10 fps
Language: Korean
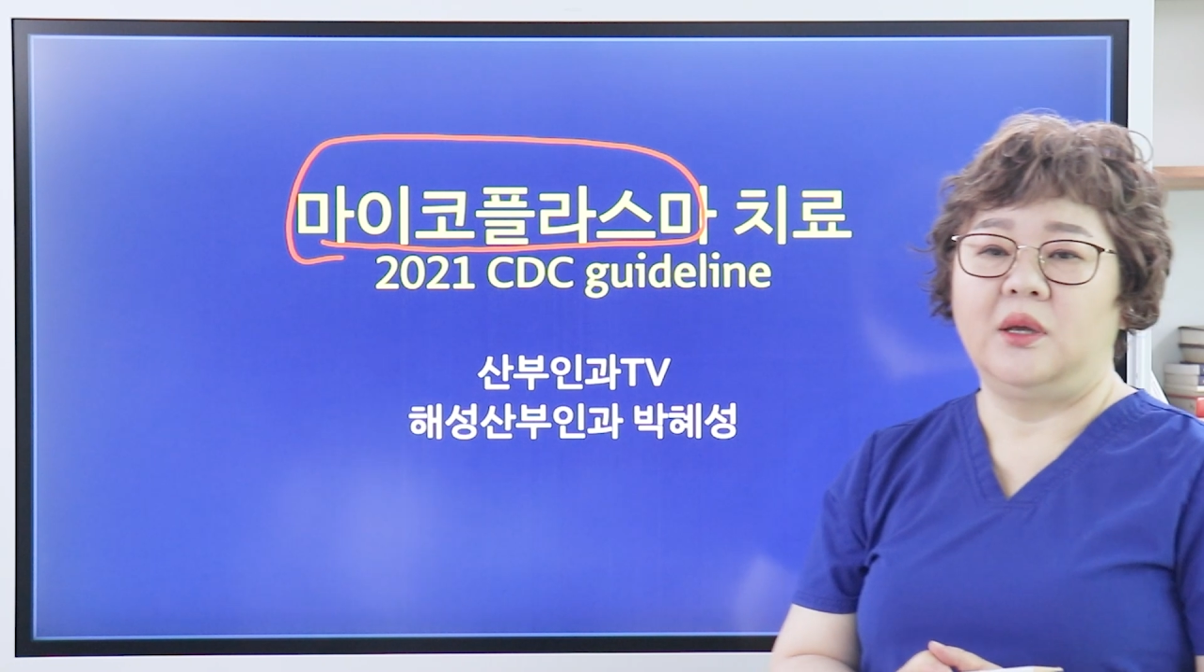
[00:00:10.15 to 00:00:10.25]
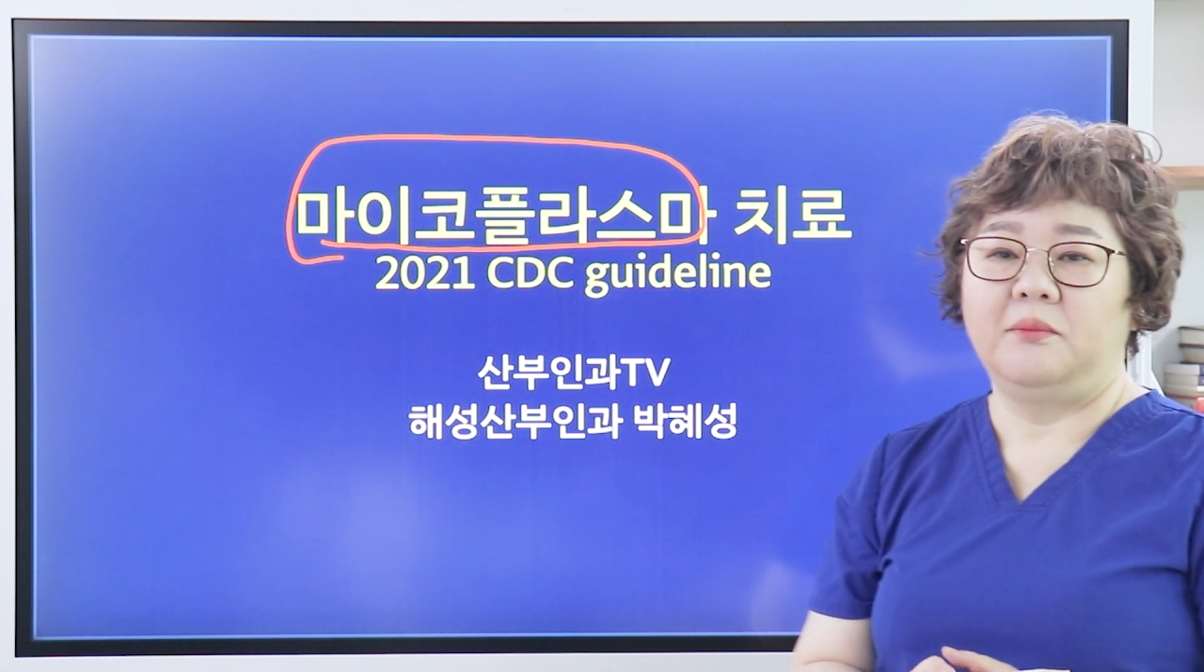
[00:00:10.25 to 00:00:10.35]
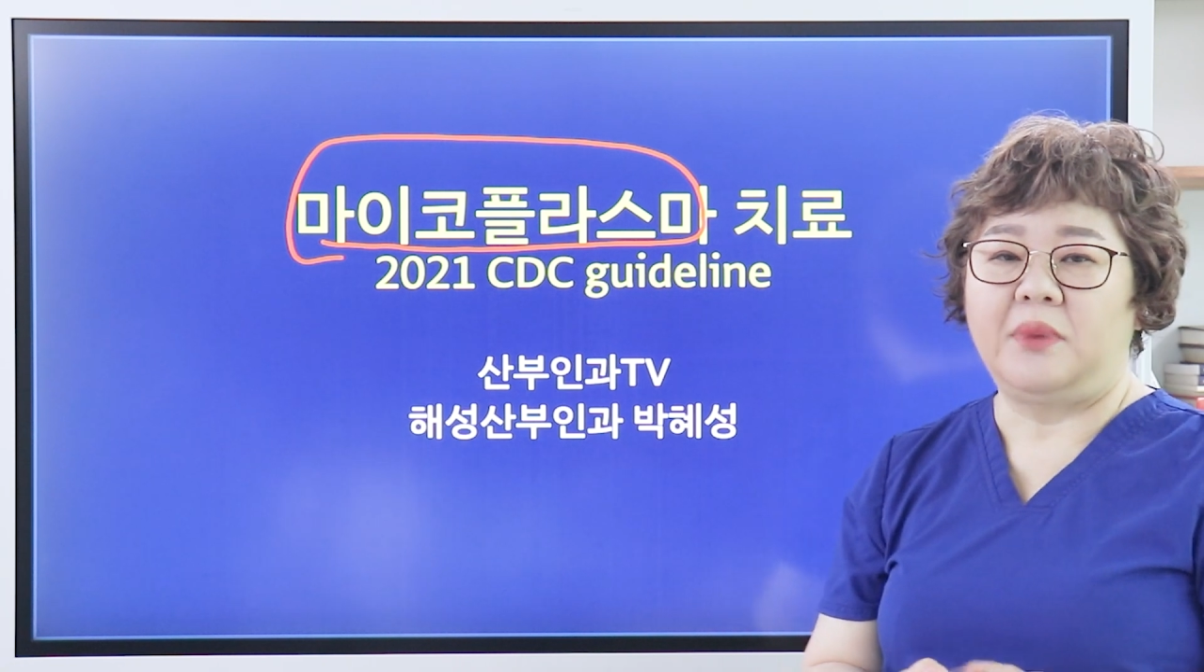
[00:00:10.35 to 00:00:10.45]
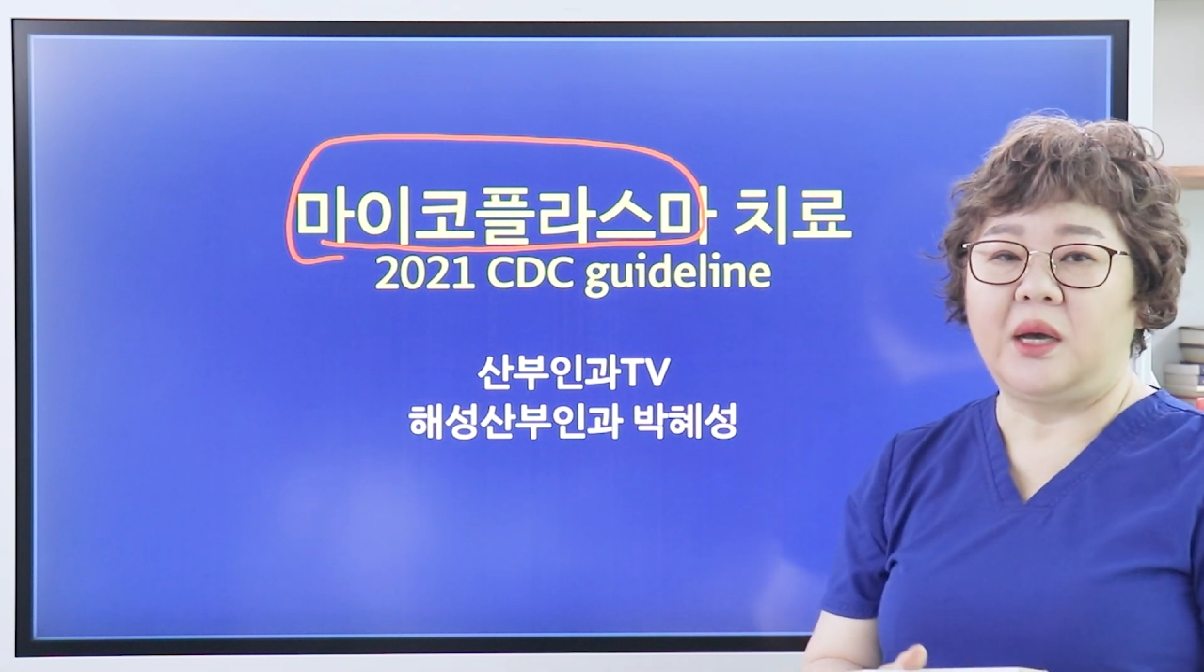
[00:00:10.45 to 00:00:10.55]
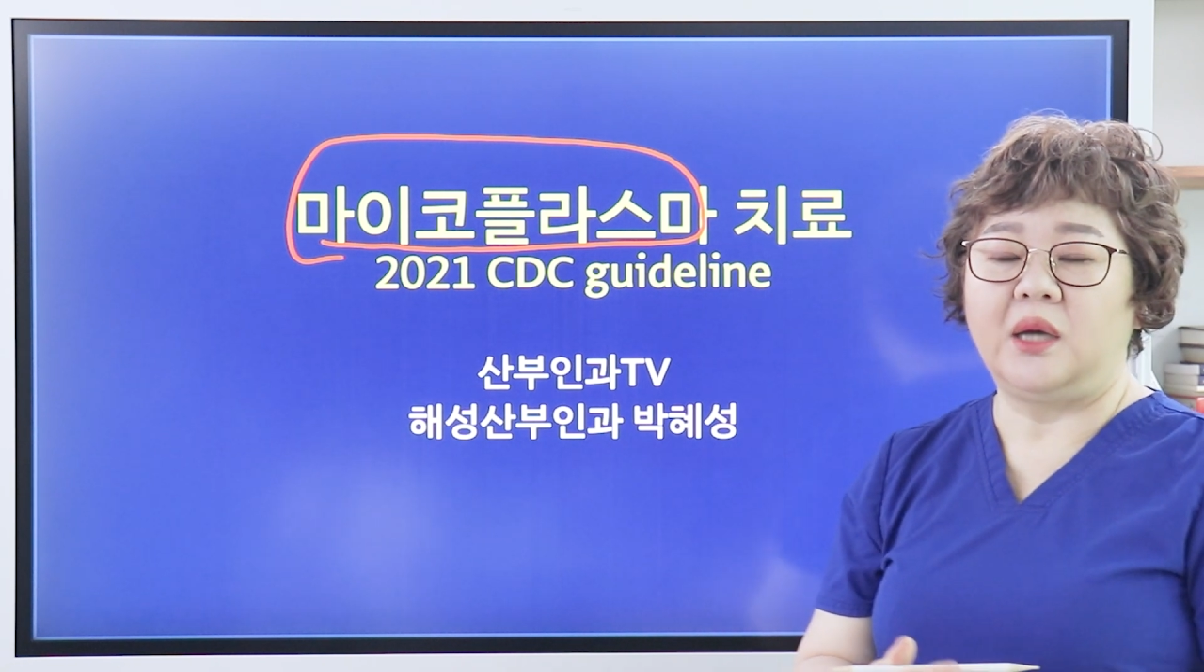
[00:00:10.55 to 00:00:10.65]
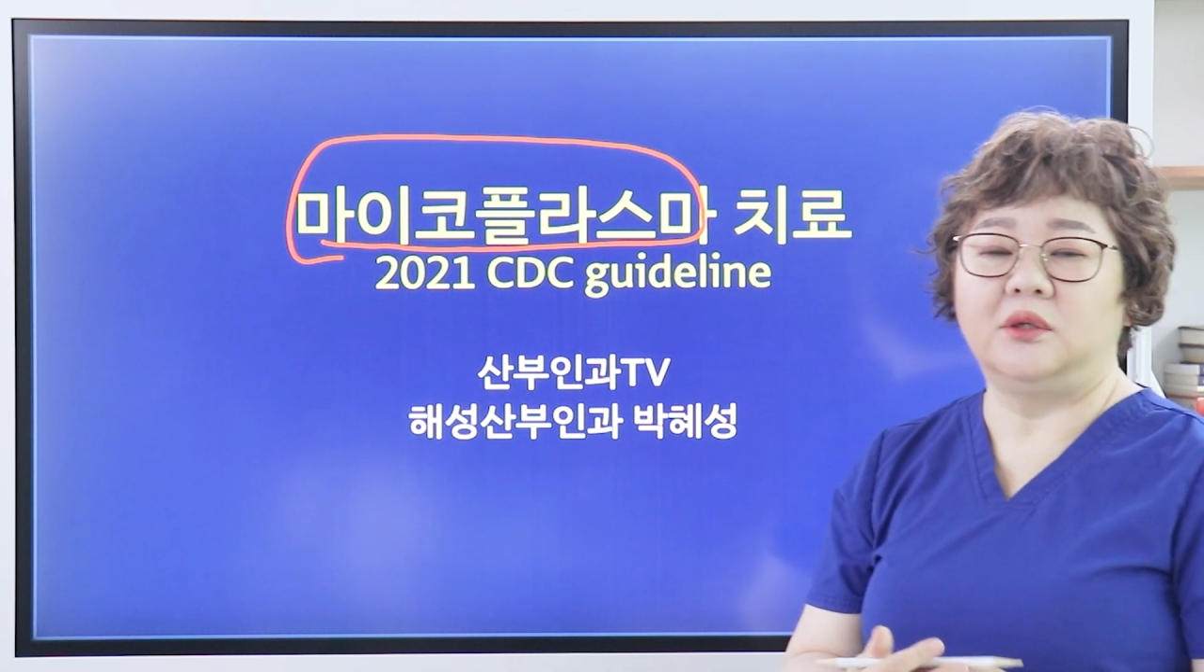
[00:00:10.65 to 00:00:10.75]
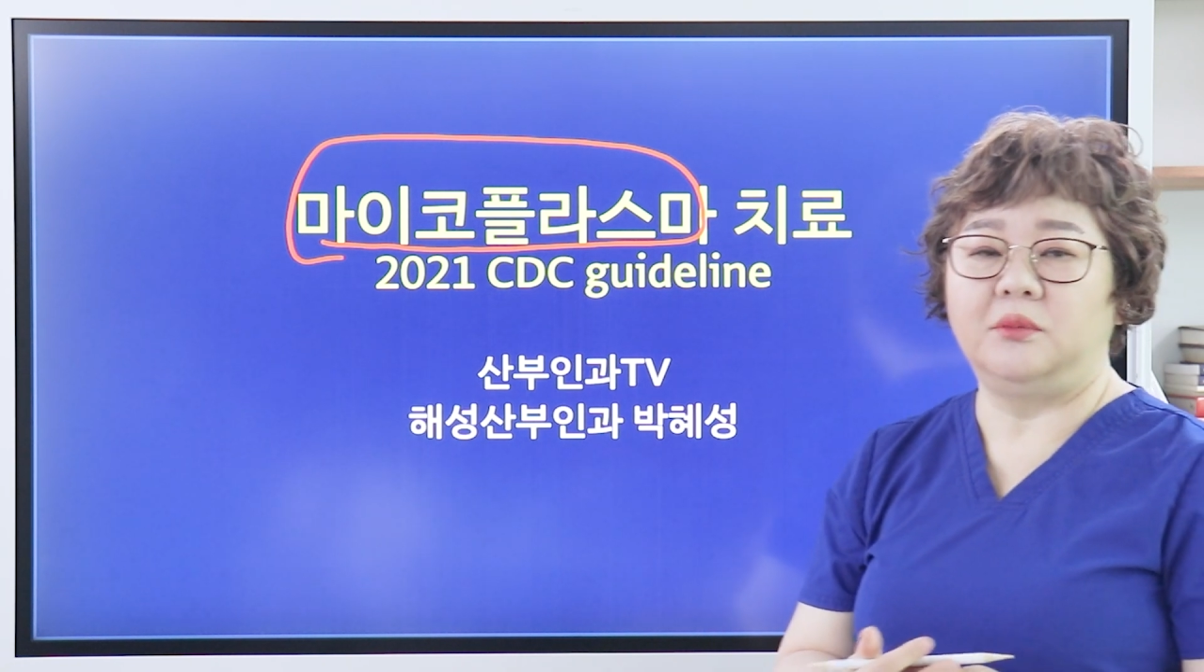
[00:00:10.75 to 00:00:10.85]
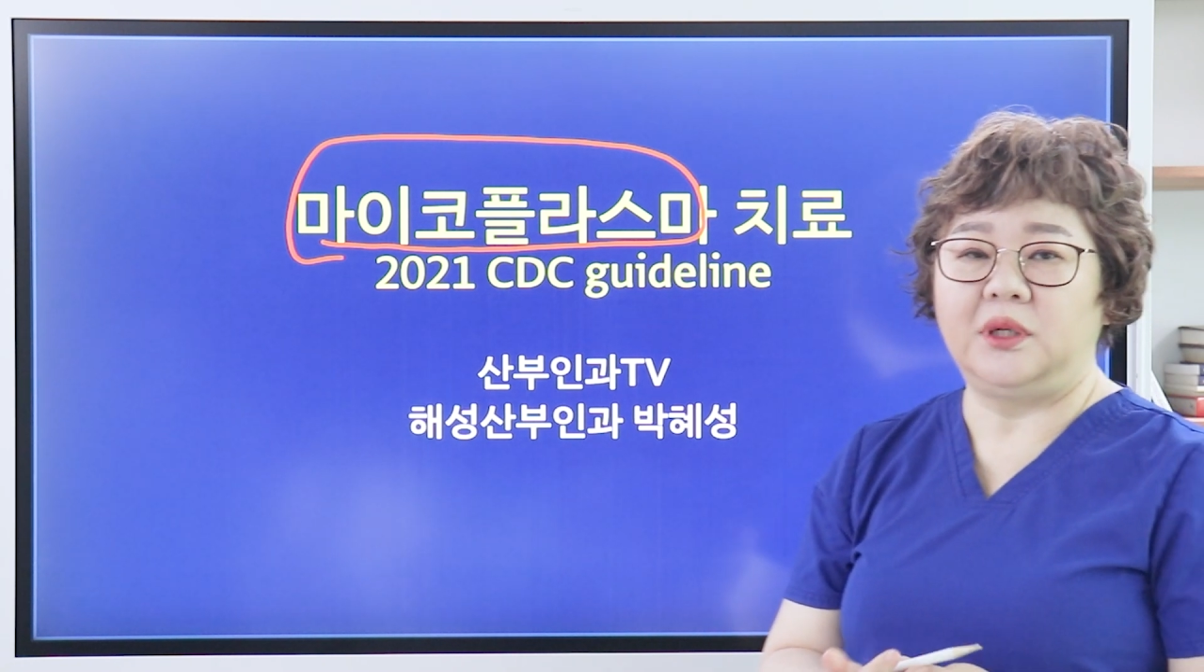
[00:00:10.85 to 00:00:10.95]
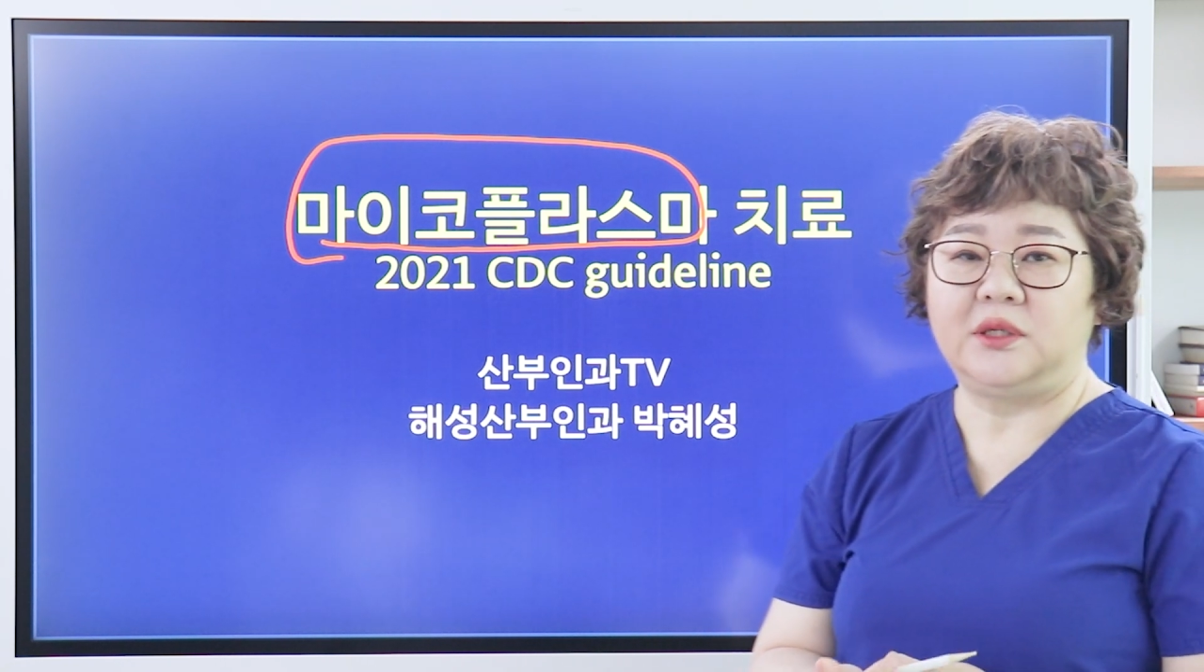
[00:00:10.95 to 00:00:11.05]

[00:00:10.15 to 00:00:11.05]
방광염이나